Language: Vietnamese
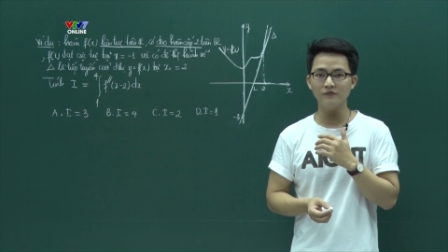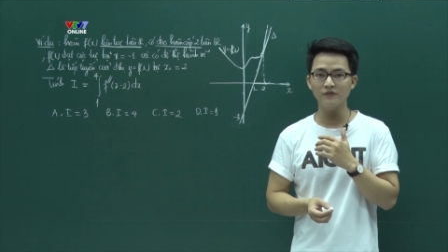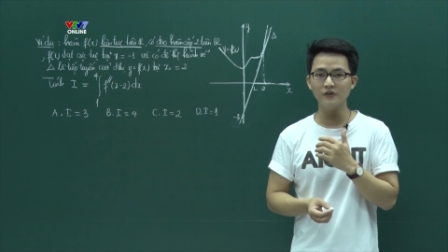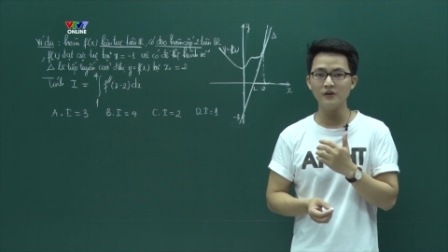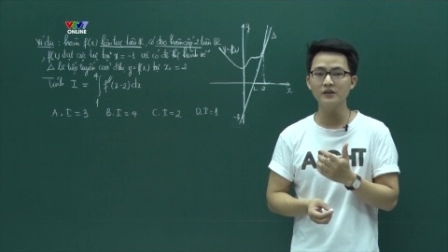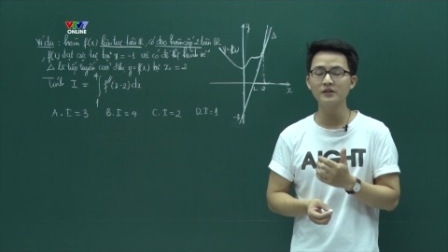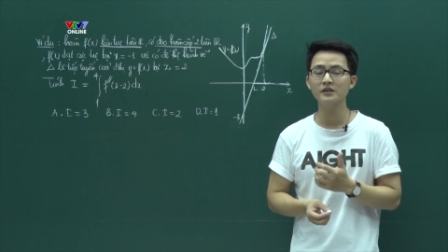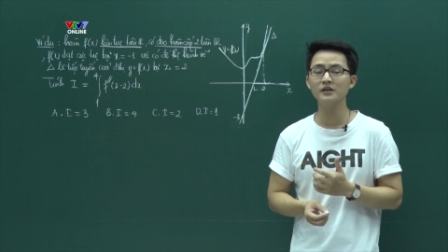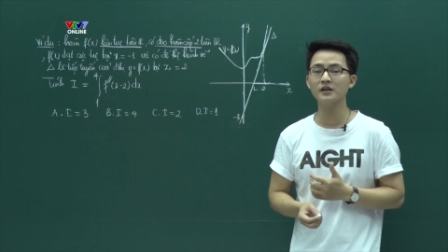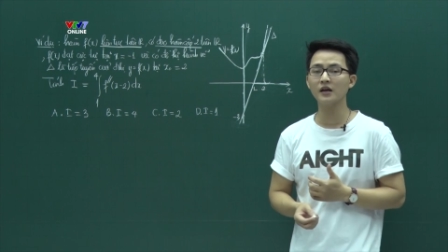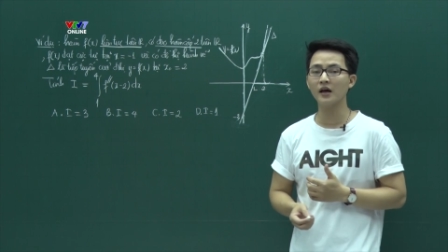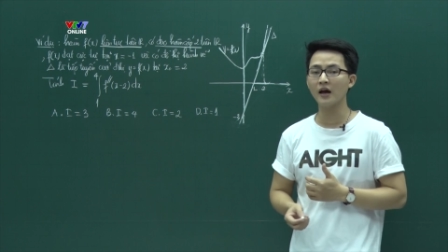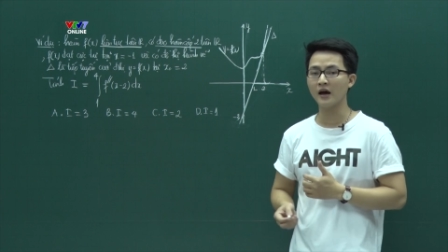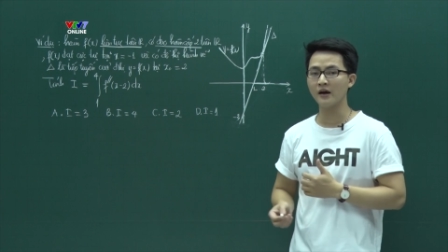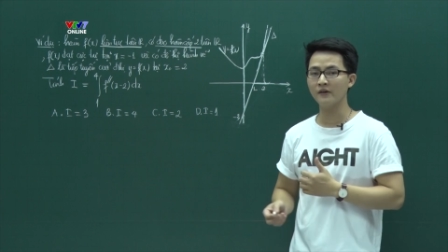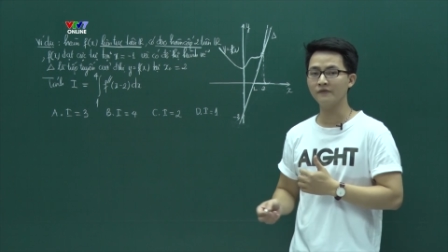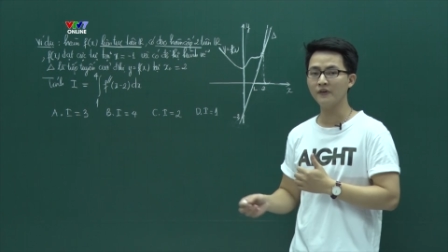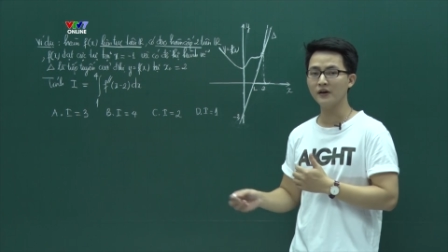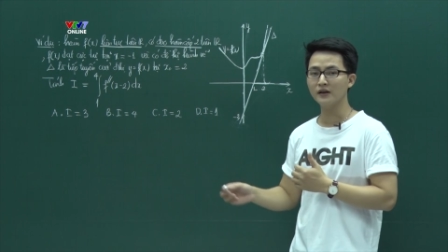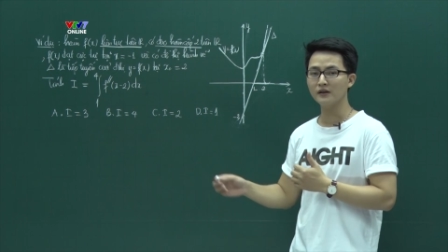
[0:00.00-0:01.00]
với những
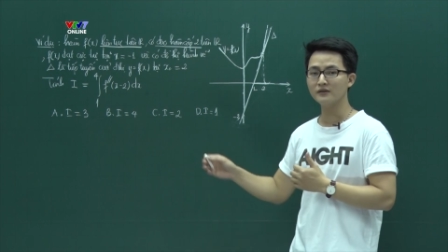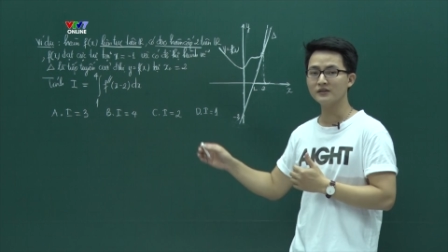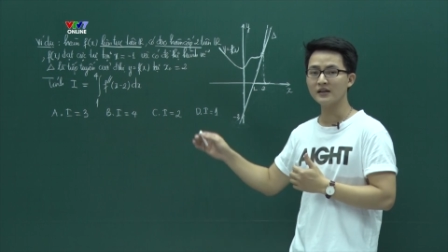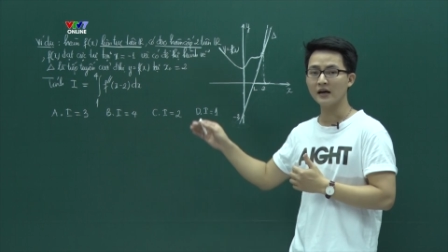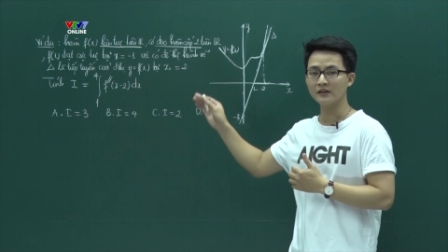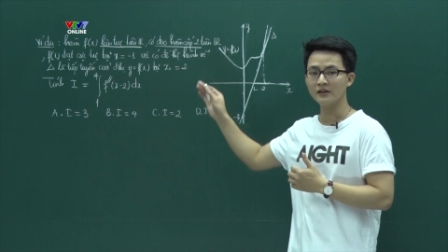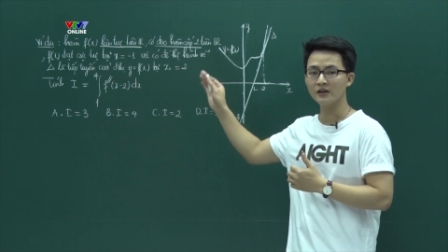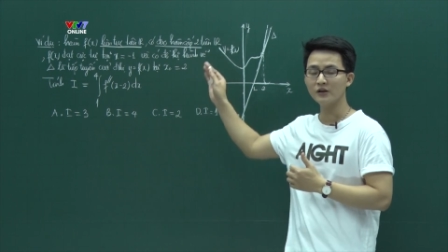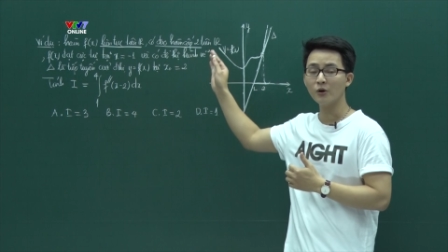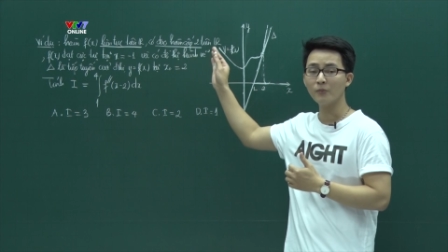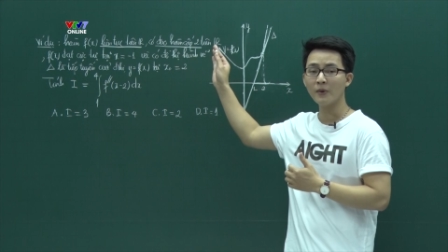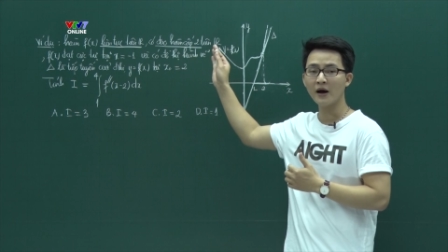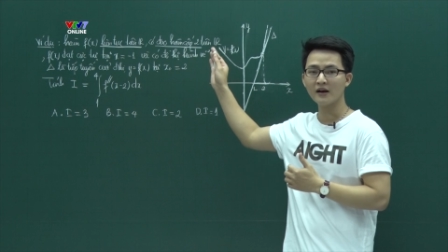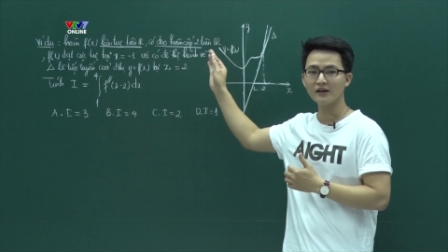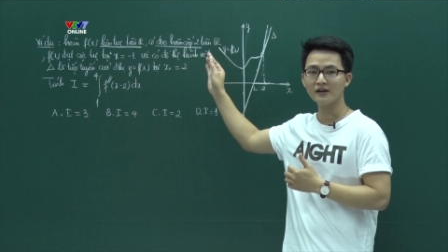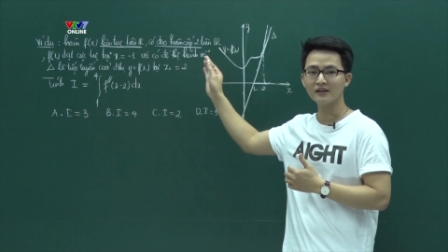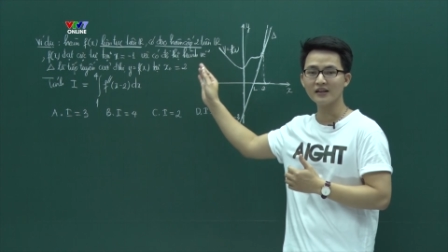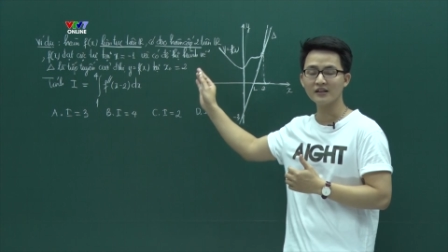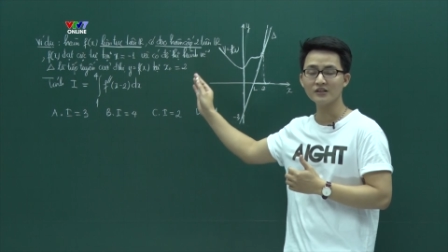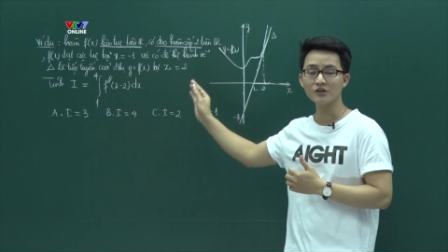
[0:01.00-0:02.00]
cái phần giả thiết đầu
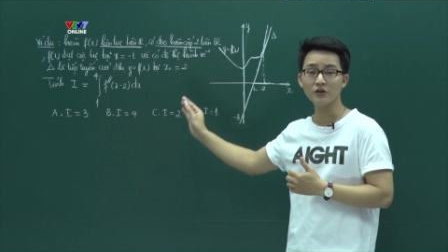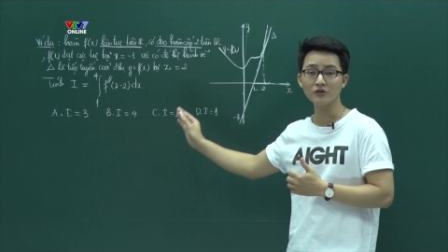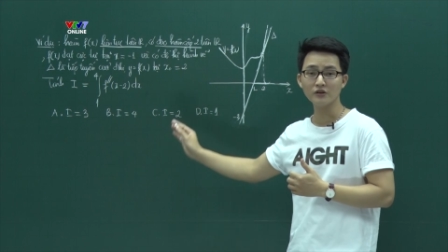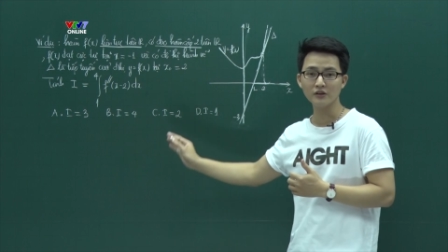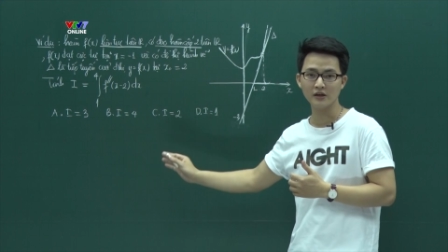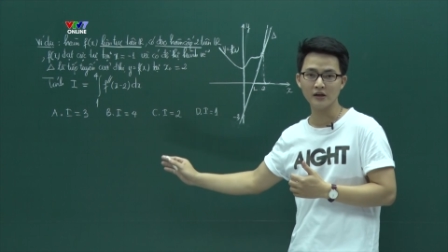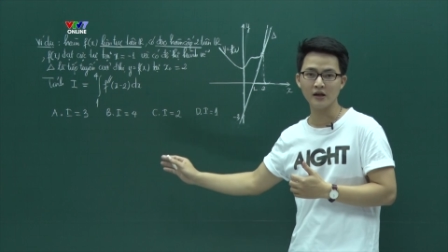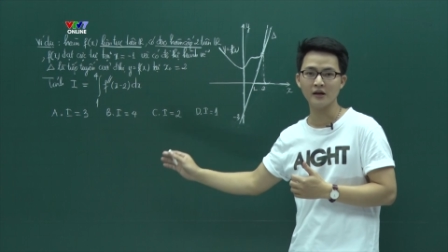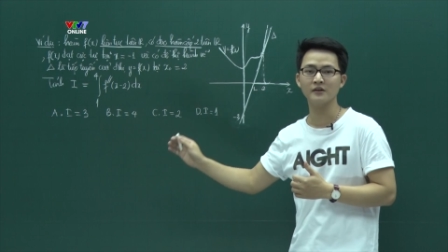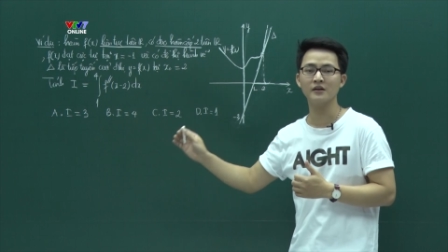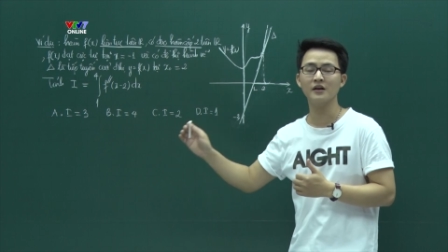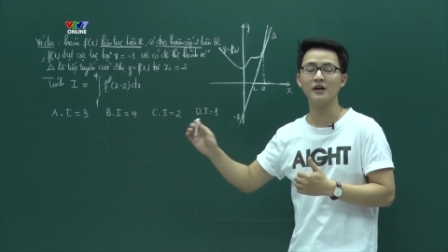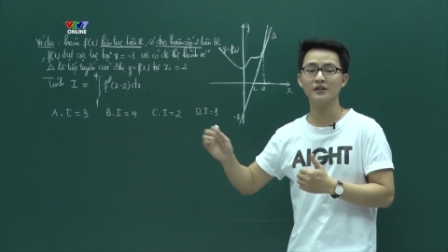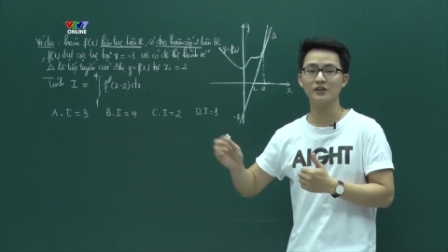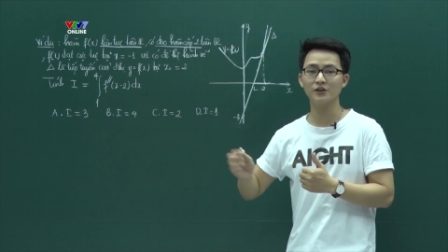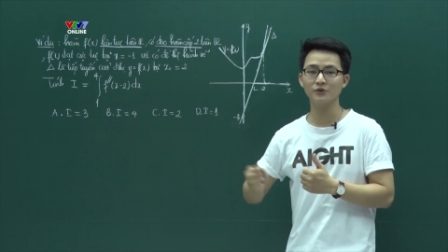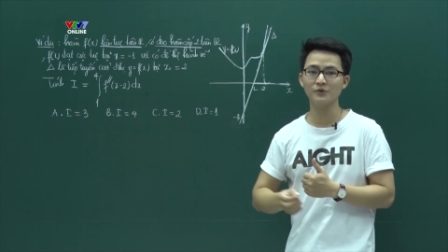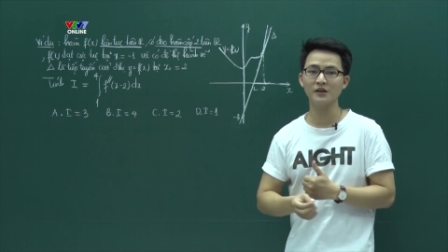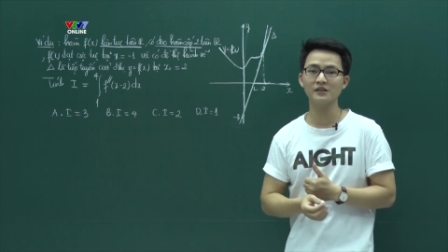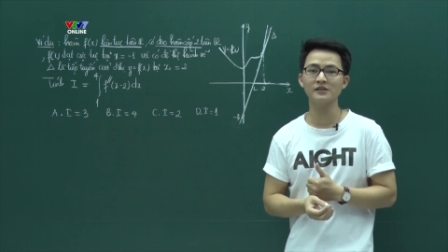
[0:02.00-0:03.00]
bài người ta cho như thế này
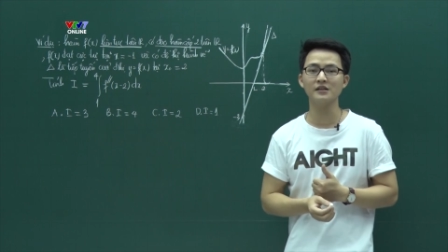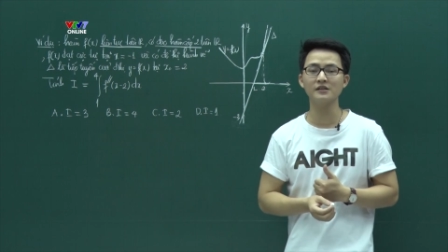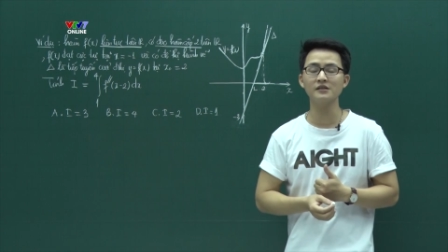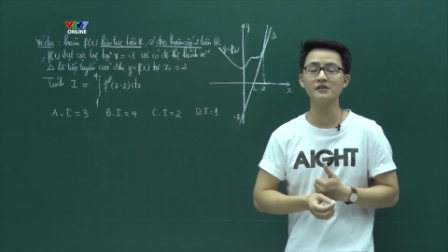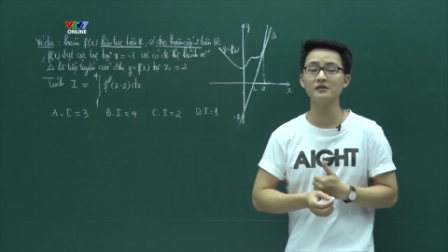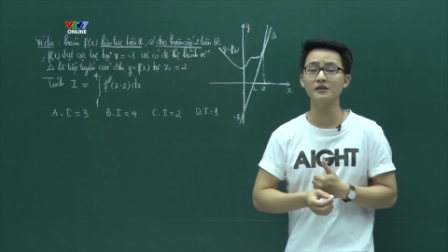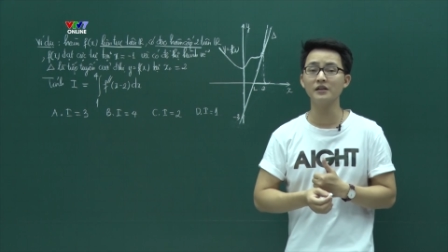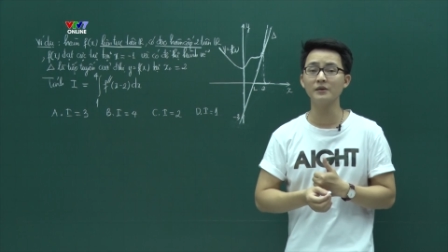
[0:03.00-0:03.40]
thì chúng ta sẽ xử